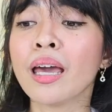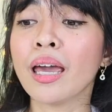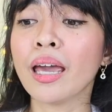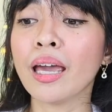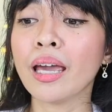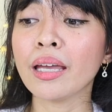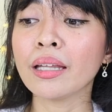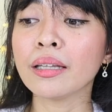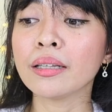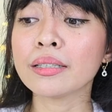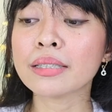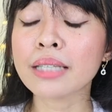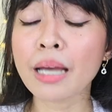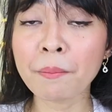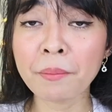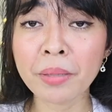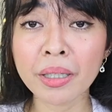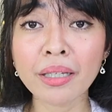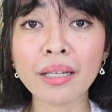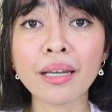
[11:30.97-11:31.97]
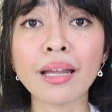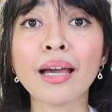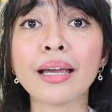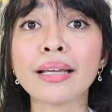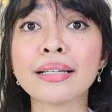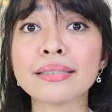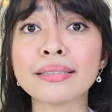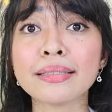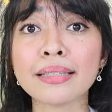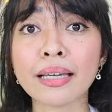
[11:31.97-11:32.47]
and sabi nila
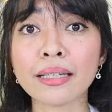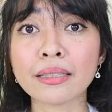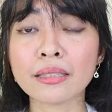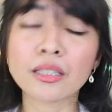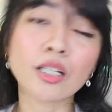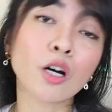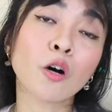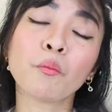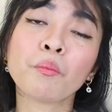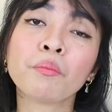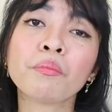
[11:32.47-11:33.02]
is yes daw,